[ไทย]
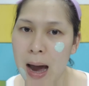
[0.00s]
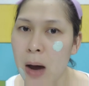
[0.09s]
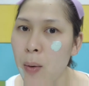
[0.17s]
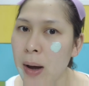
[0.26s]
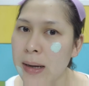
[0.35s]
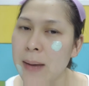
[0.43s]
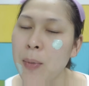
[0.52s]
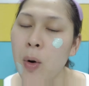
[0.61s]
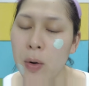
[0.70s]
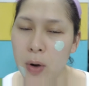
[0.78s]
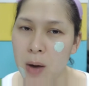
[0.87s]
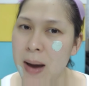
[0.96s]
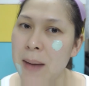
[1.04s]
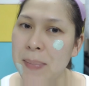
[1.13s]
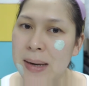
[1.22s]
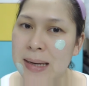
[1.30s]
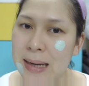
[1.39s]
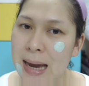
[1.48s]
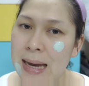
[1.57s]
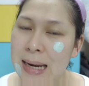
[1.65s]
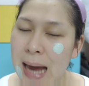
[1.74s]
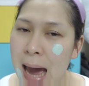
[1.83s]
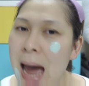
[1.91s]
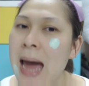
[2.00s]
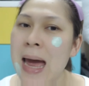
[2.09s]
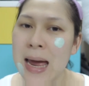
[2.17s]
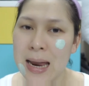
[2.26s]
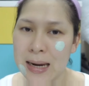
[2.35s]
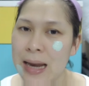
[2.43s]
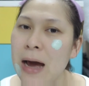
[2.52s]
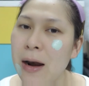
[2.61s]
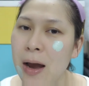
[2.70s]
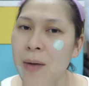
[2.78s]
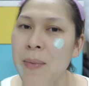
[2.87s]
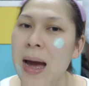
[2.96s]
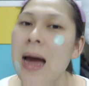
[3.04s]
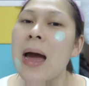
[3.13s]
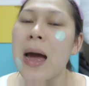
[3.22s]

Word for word: 5 วันเนี่ยผลออกมาเป็นยังไงนะคะ เดี๋ยวเรามา